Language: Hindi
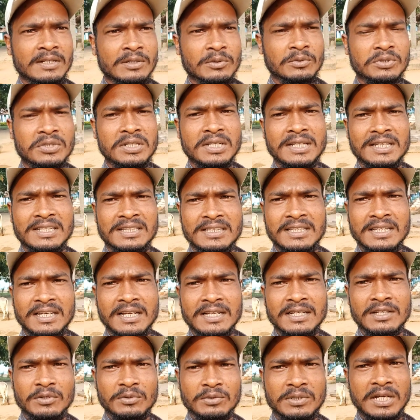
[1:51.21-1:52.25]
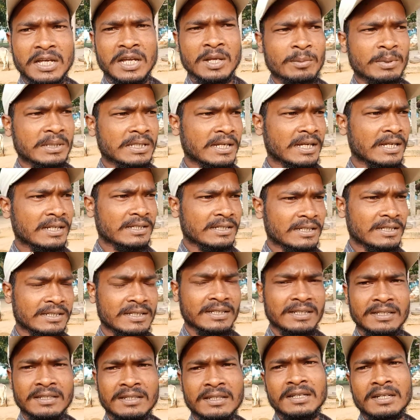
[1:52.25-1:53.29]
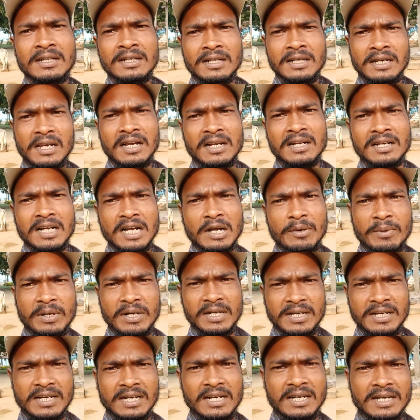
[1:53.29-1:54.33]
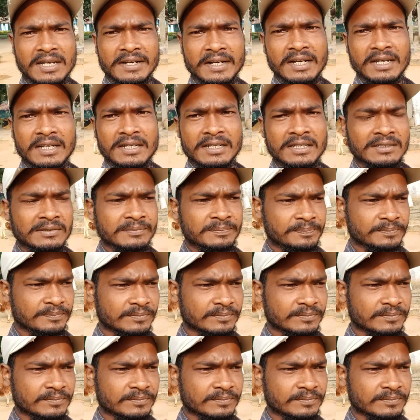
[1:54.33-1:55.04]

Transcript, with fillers: कुछ लेते आएंगे रुधाई बधाई के लिए लंगा वगैरह लाना है